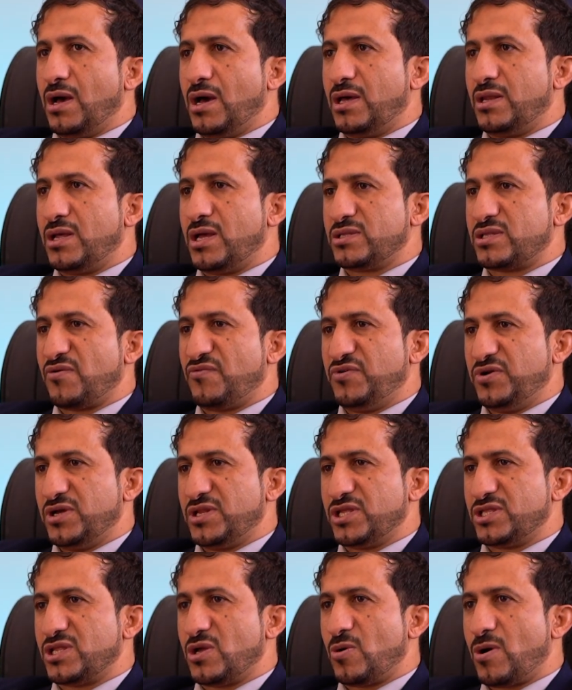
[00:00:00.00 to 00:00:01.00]
على
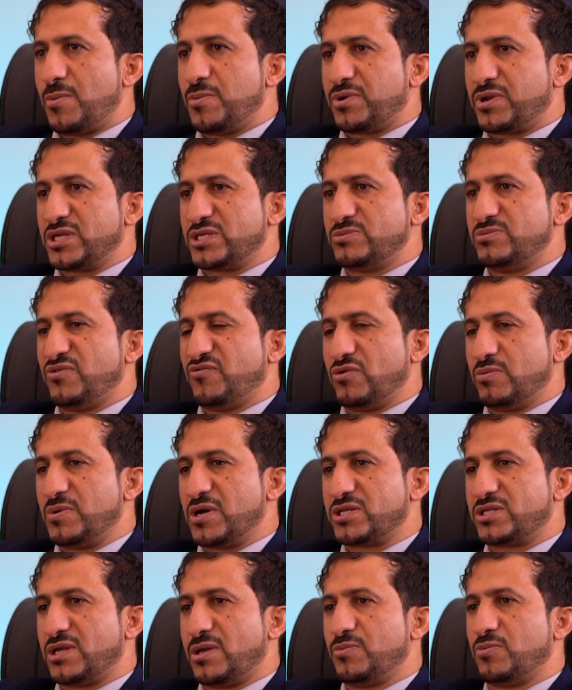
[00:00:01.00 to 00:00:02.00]
تفعيل الدوام الرسمي في
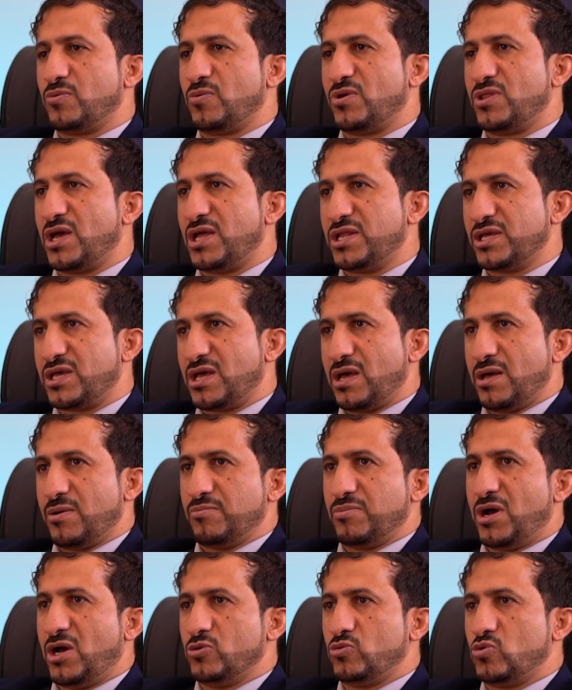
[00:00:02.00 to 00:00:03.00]
المكتب وذلك
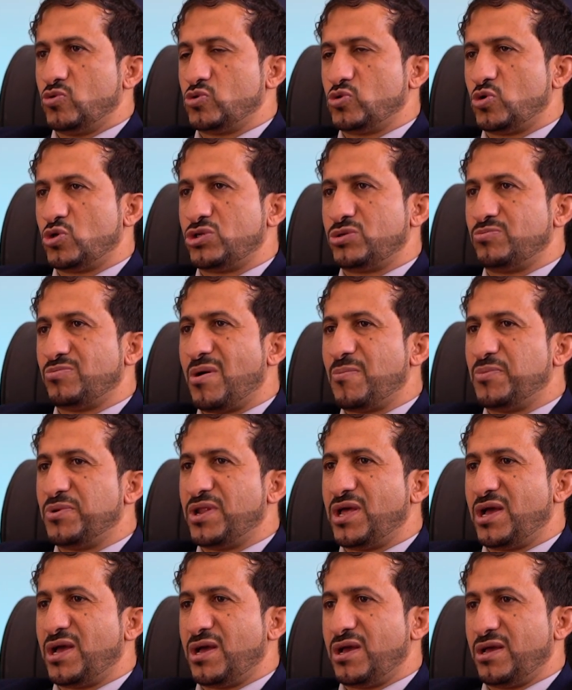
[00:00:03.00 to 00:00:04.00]
بعد وجود
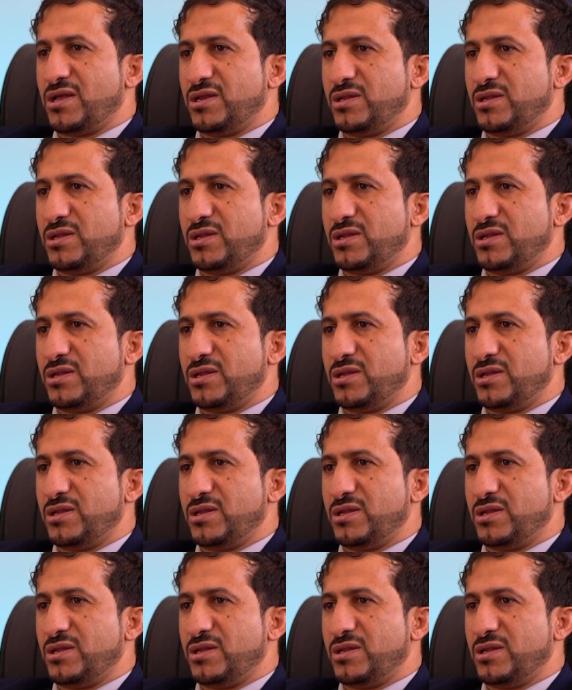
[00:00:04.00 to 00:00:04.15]
مبنى